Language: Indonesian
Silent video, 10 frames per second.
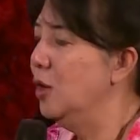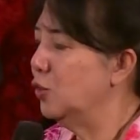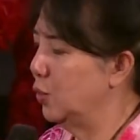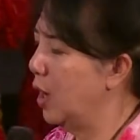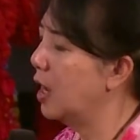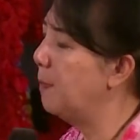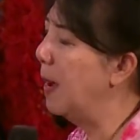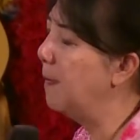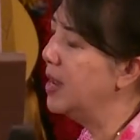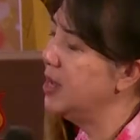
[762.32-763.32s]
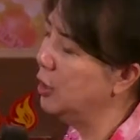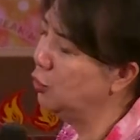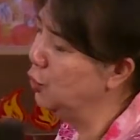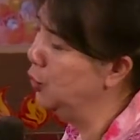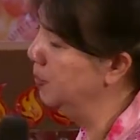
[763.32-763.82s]
Saudara papanya
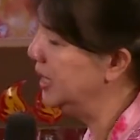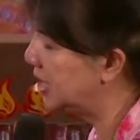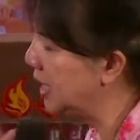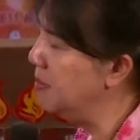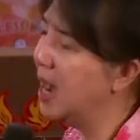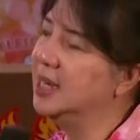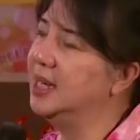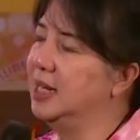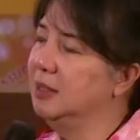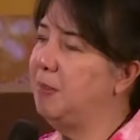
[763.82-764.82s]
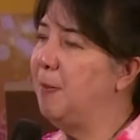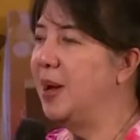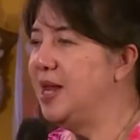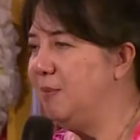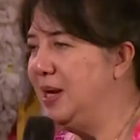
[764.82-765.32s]
itu miskin banget.
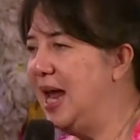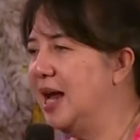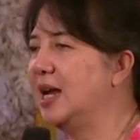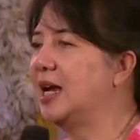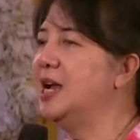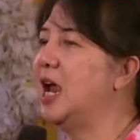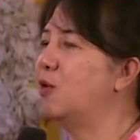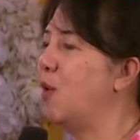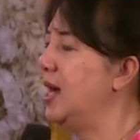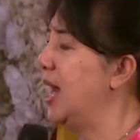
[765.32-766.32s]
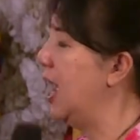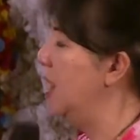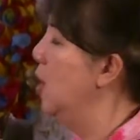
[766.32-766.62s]
Papanya melihara ikan arwana.